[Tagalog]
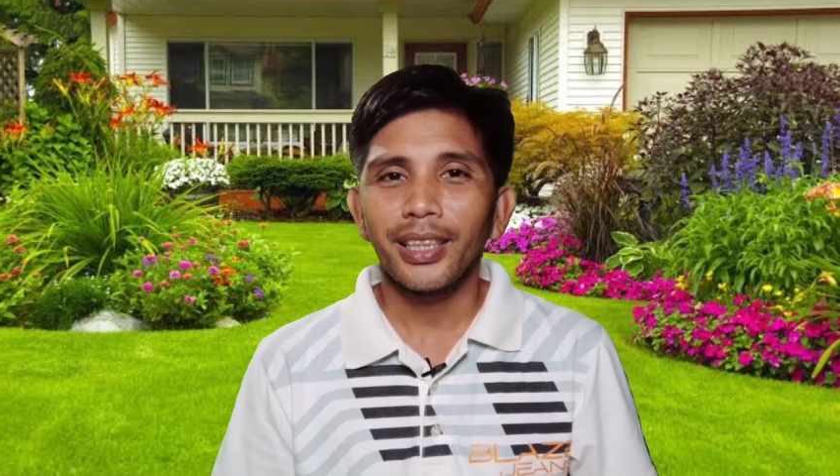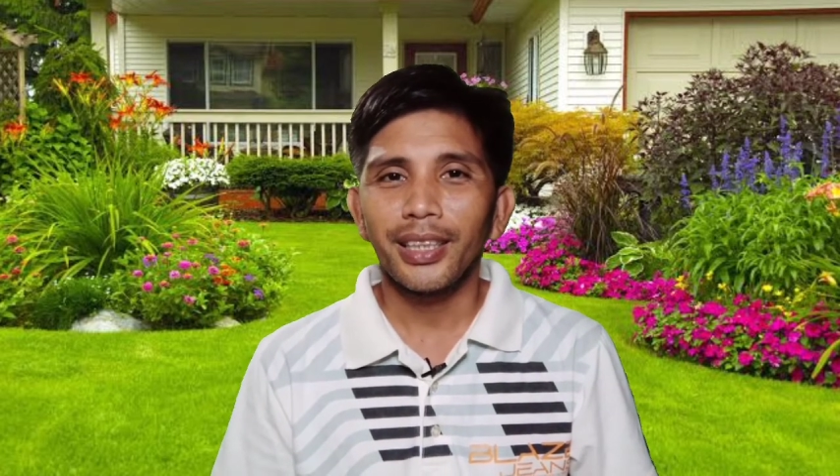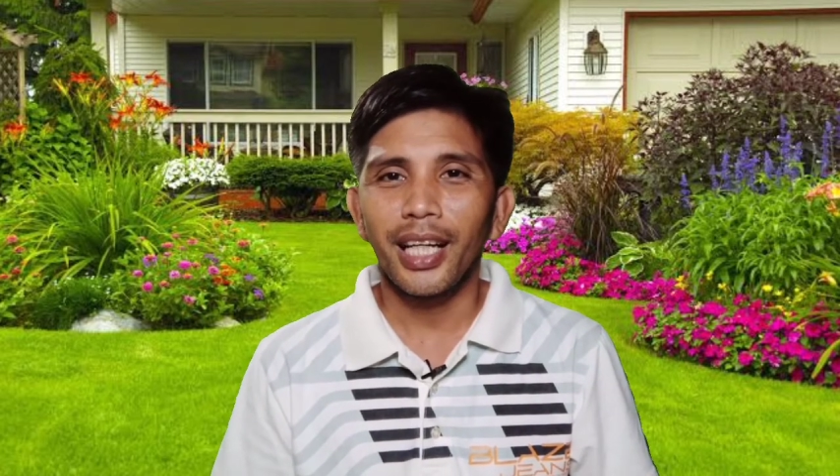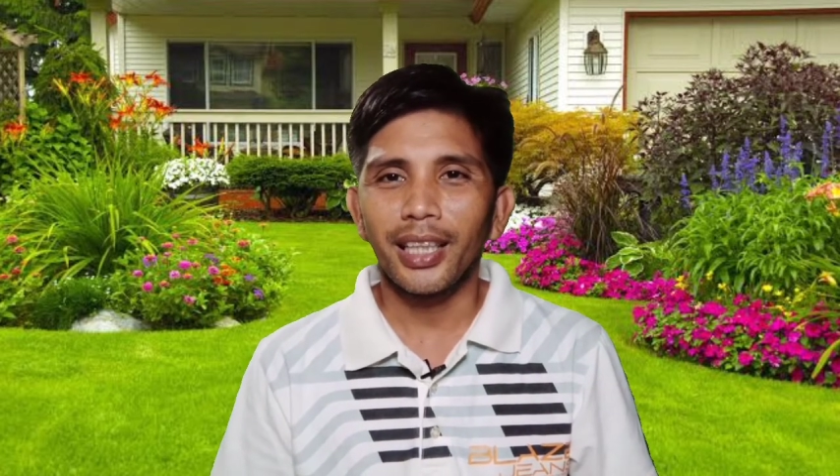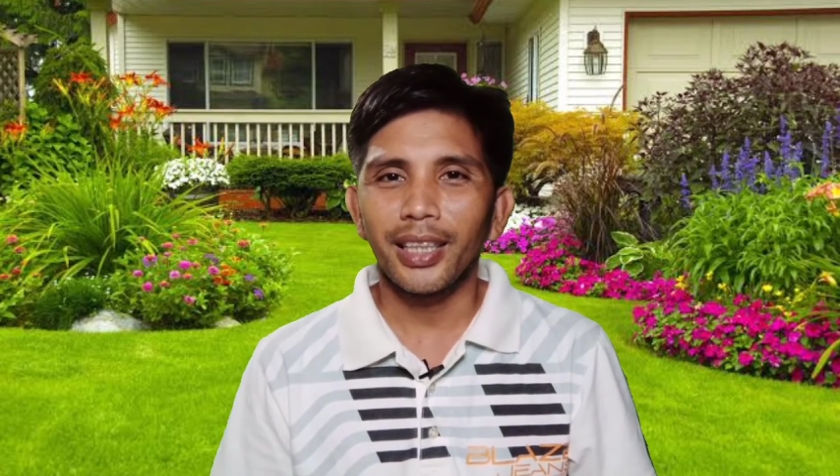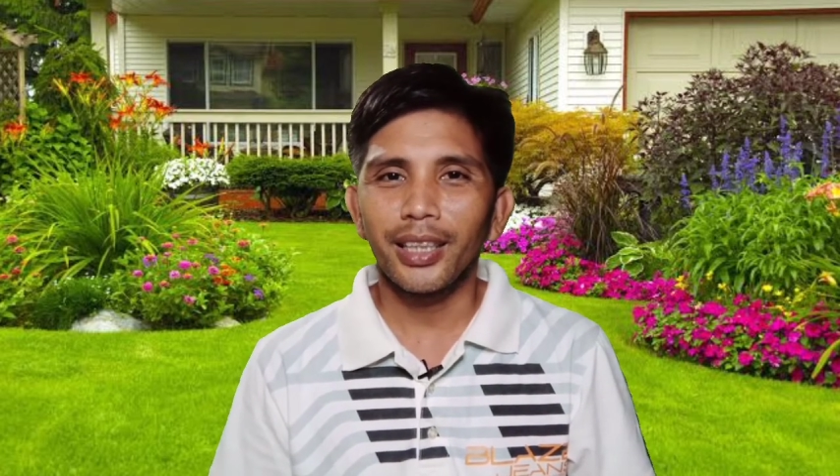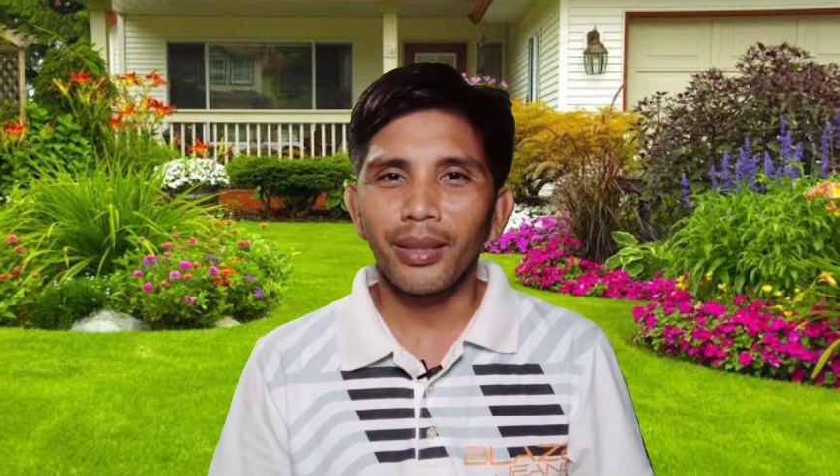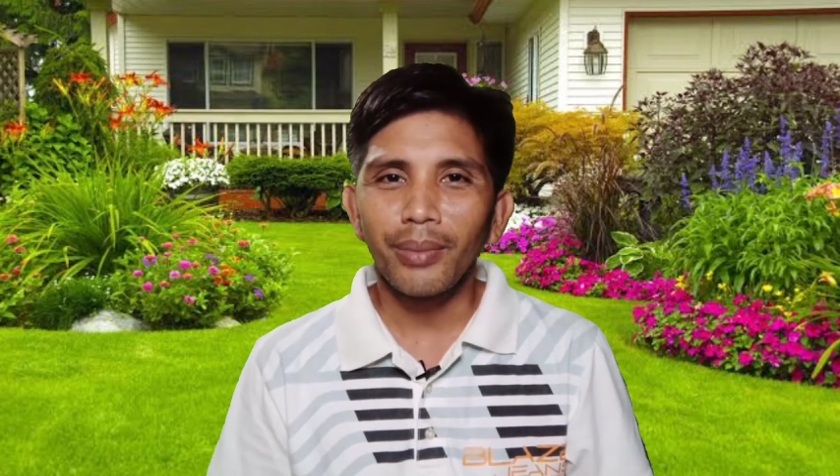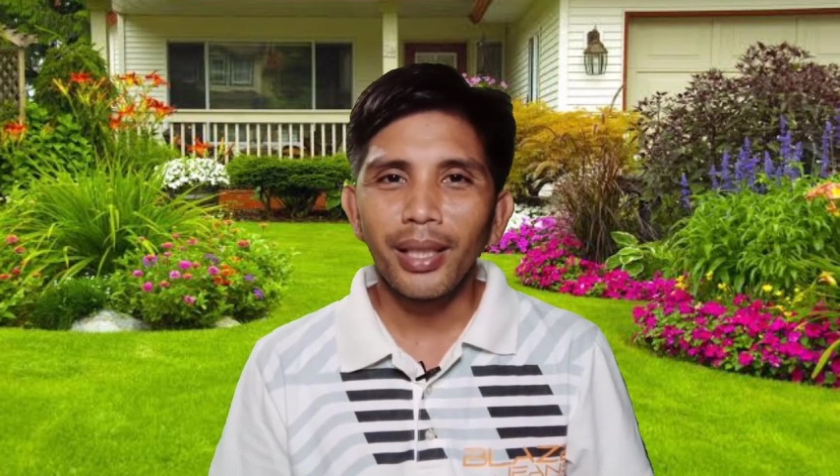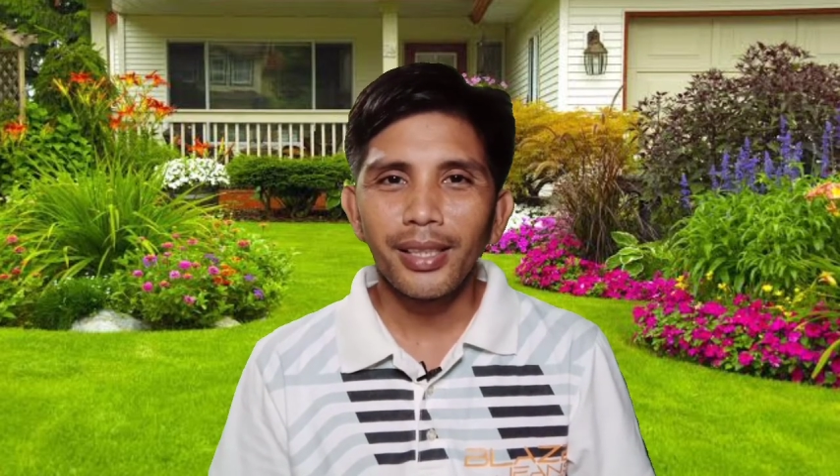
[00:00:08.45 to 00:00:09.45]
na aking
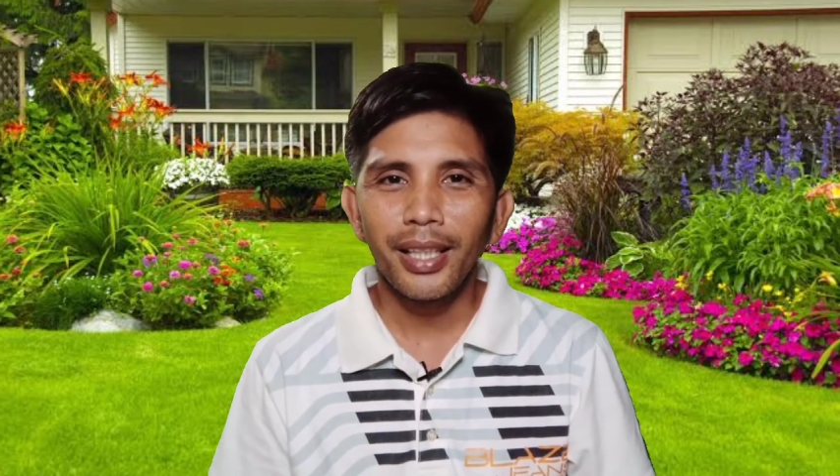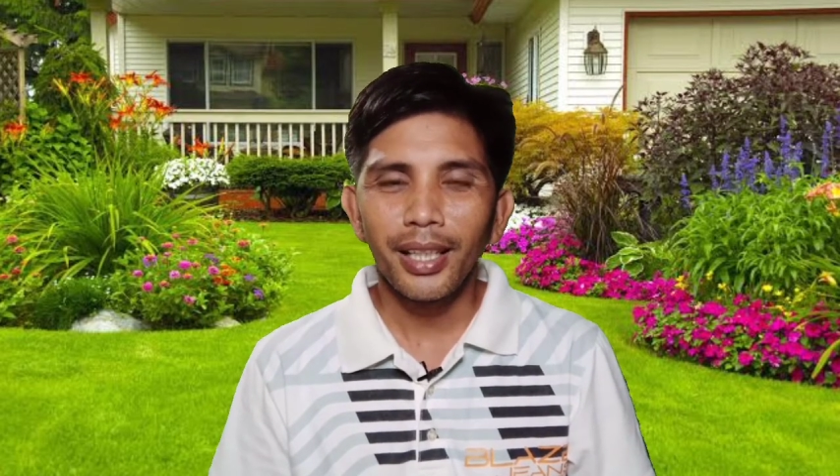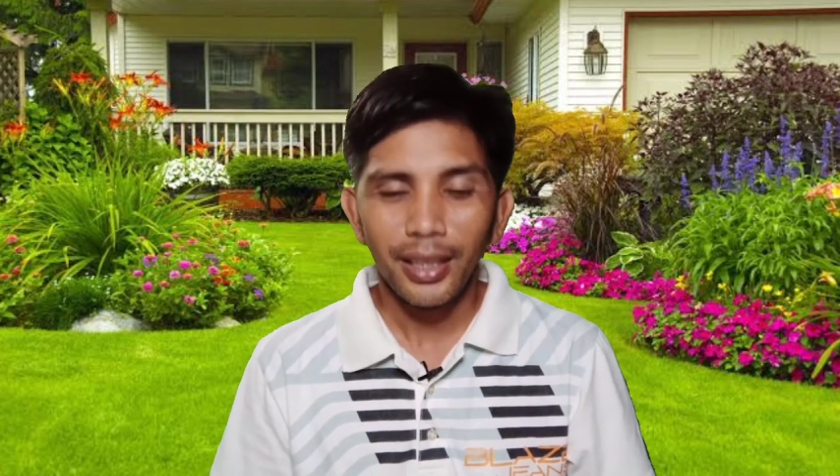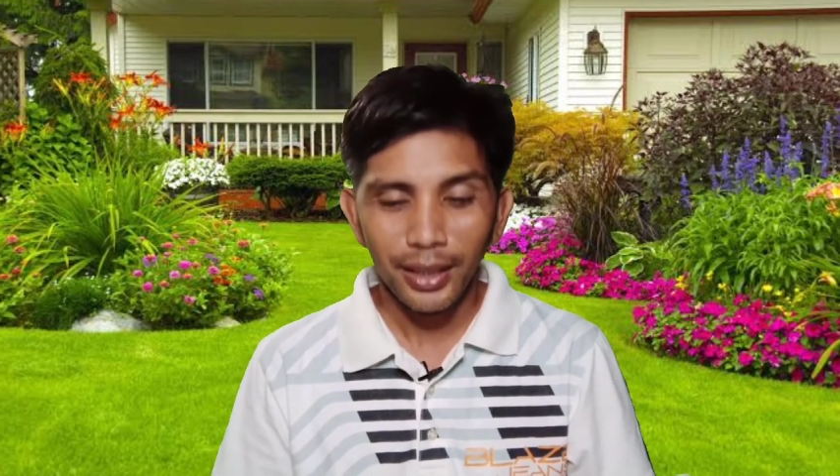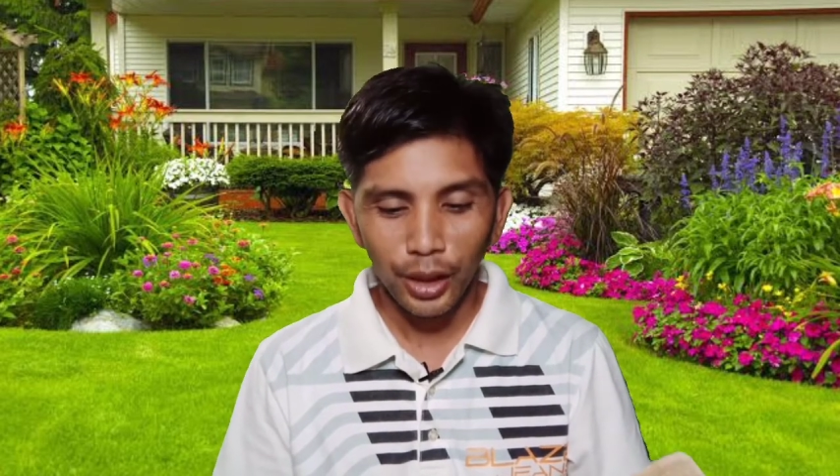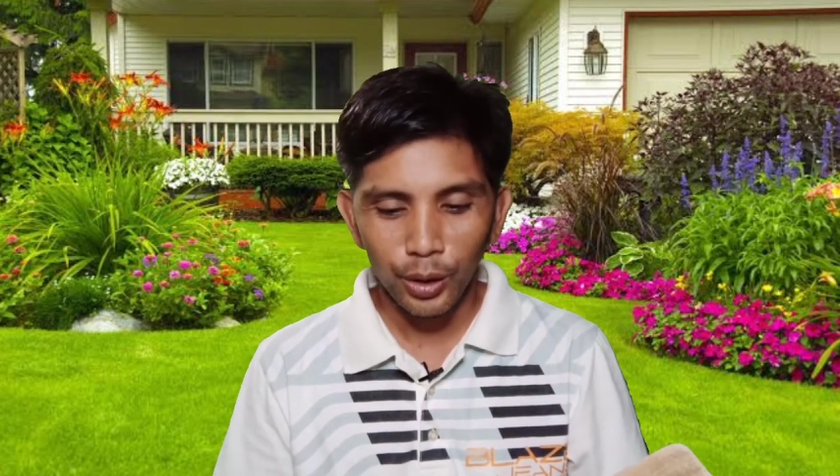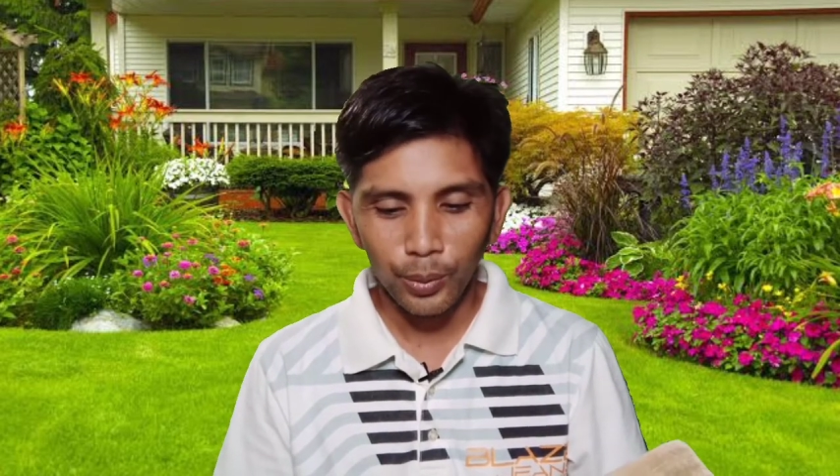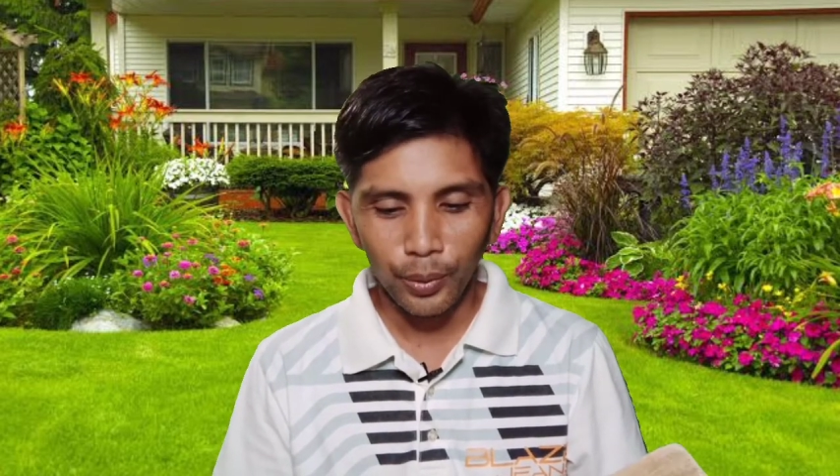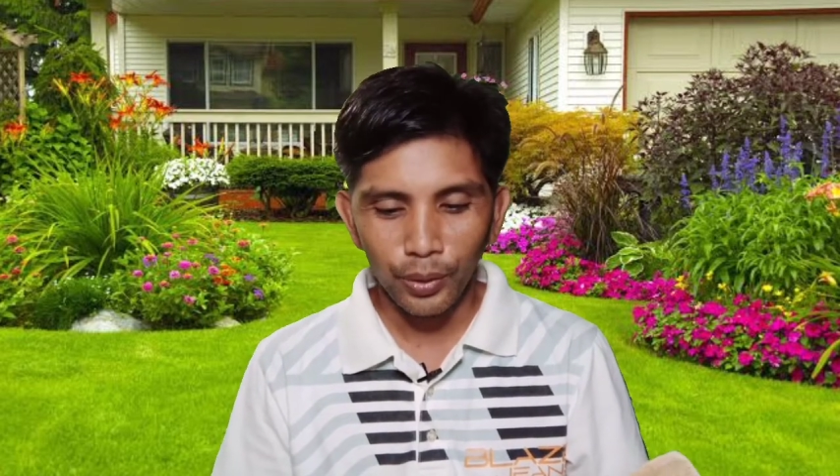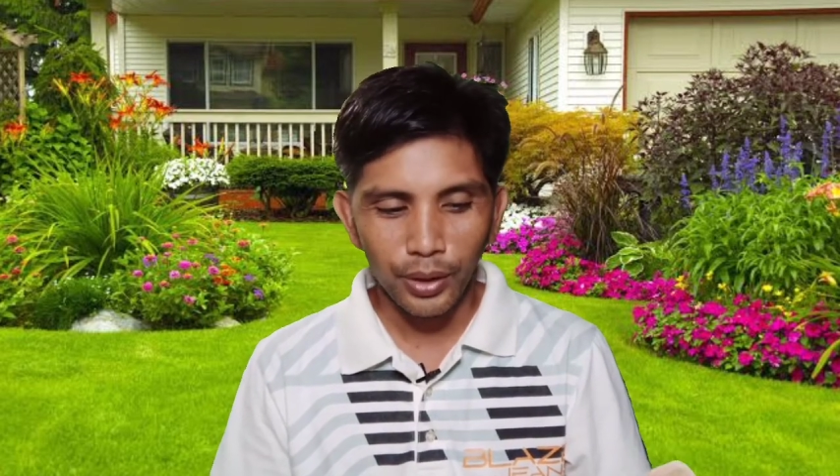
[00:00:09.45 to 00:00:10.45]
nabasa dito po